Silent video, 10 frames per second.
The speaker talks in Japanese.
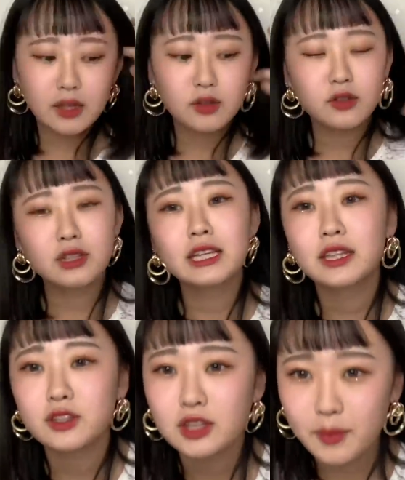ルーティーンって
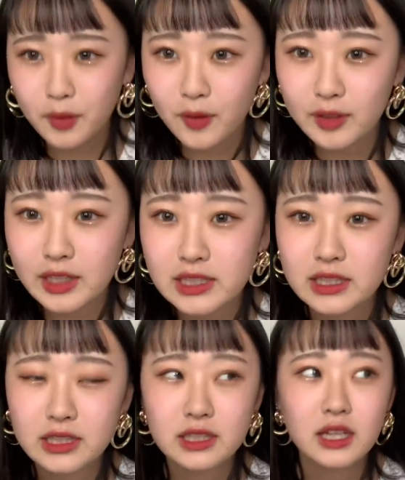言っても
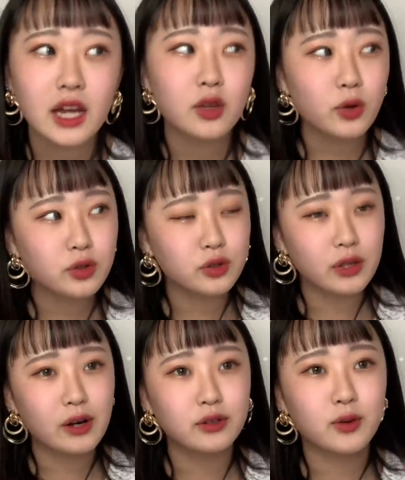私が夜や
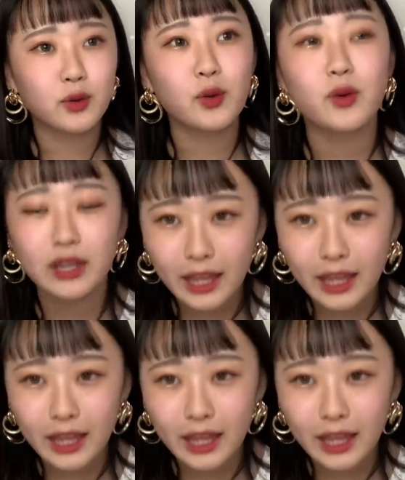ることをね、